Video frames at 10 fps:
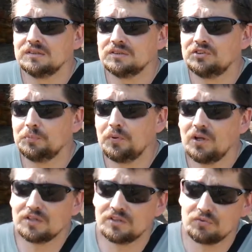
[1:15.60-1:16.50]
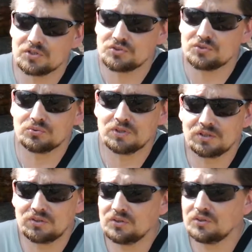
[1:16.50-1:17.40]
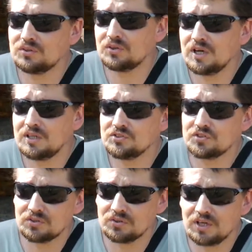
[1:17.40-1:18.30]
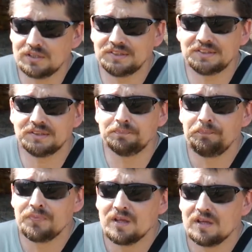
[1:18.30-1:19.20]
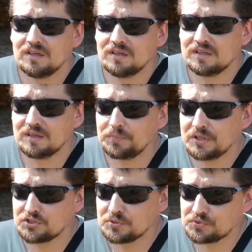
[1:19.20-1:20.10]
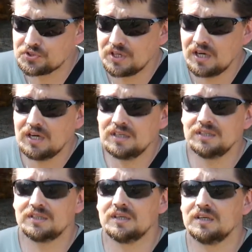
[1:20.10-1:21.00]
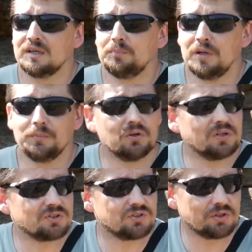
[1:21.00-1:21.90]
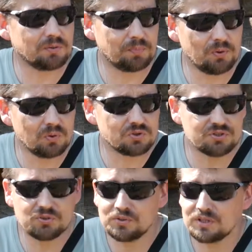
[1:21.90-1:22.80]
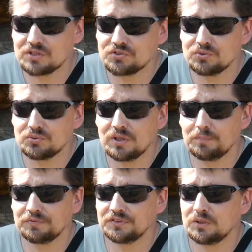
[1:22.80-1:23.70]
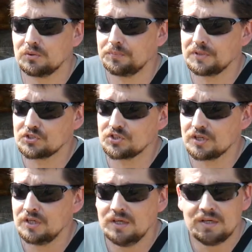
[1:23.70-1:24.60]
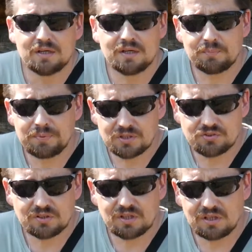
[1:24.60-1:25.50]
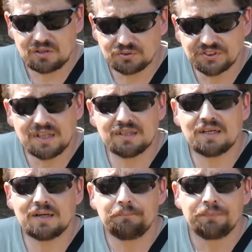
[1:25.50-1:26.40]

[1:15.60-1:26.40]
E, gdzie Polanie właśnie tutaj do, do Kalisza, do Kalisji e, pierwsi przyjechali, te plemiona się połączyły, także tutaj powstały pierwsze, e, pierwsze ta osada,